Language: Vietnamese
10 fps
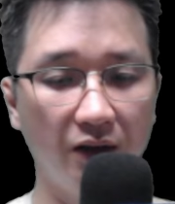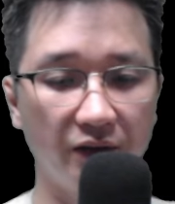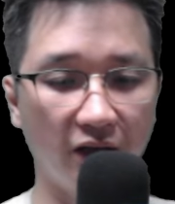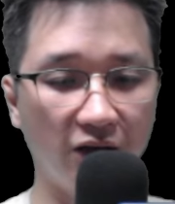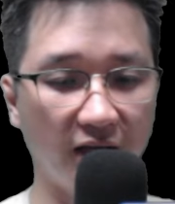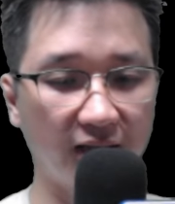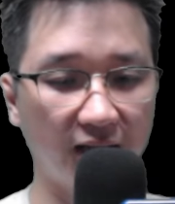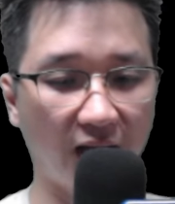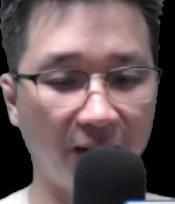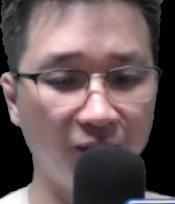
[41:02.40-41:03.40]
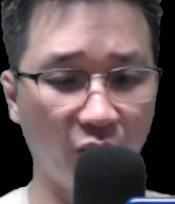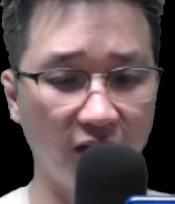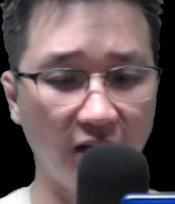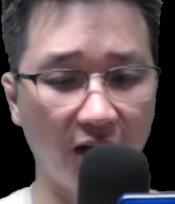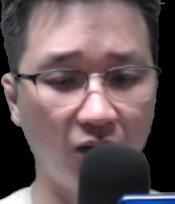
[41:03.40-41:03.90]
Như người ta tham
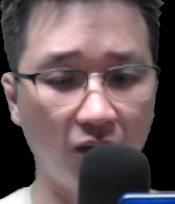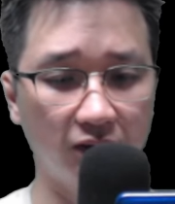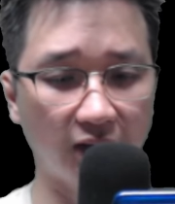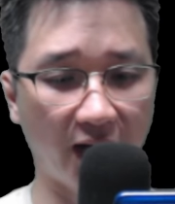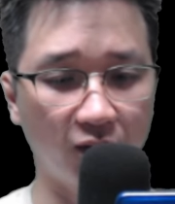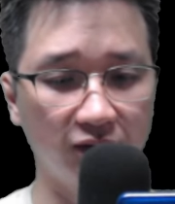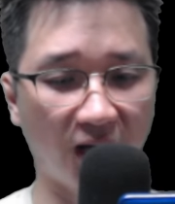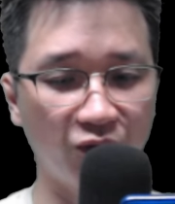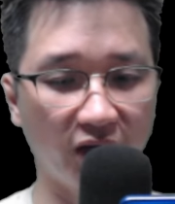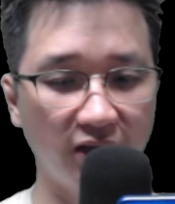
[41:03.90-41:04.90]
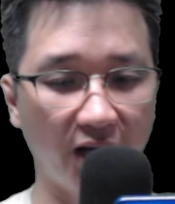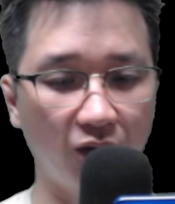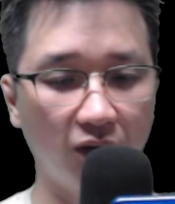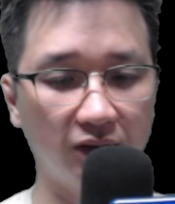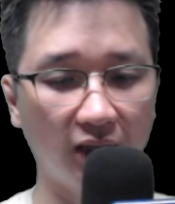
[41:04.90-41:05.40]
luyến đế cốt, ta cũng tham luyến đế
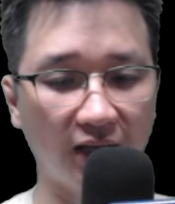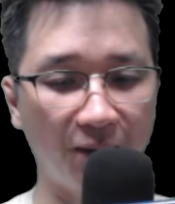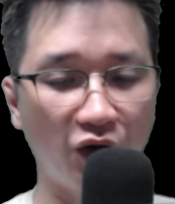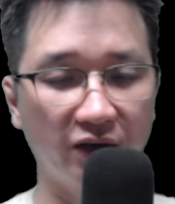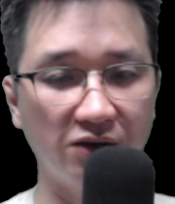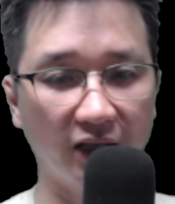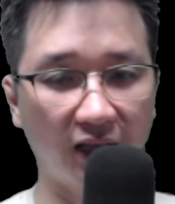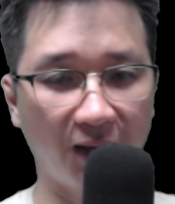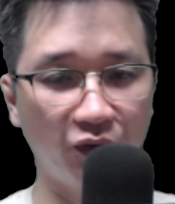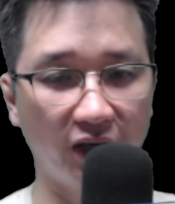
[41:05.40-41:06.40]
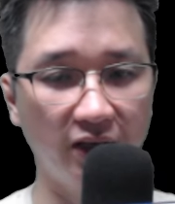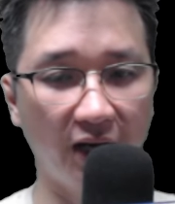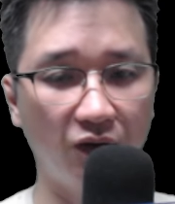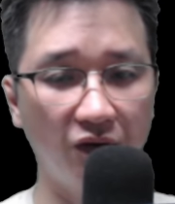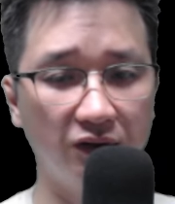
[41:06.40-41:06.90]
cốt, tất cả mọi người tham luyến
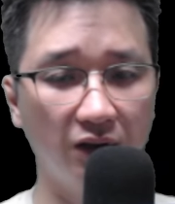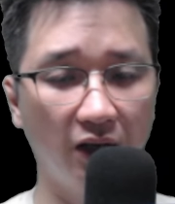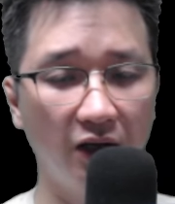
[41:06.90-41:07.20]
đế cốt,